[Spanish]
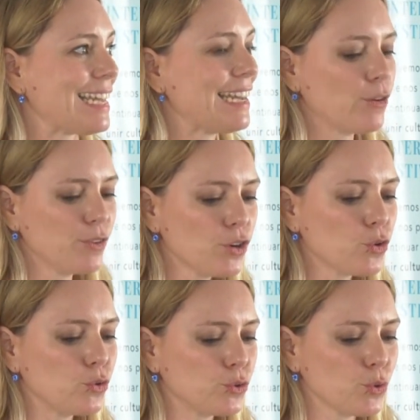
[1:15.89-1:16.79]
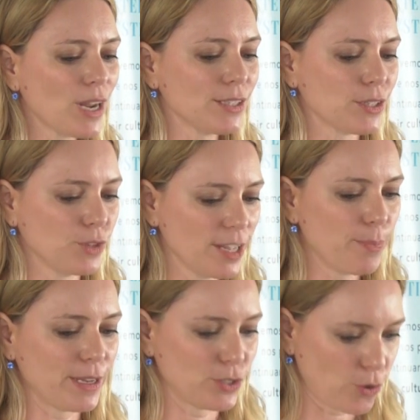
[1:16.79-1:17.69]
de unir culturas, unir
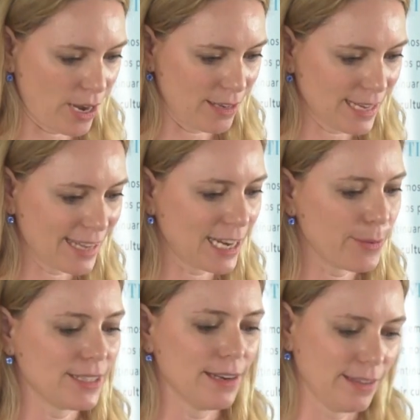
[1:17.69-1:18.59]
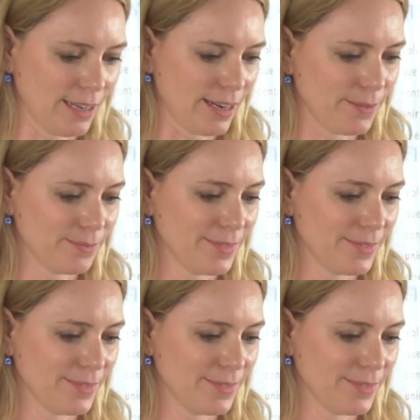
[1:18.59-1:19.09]
personas a través del cine.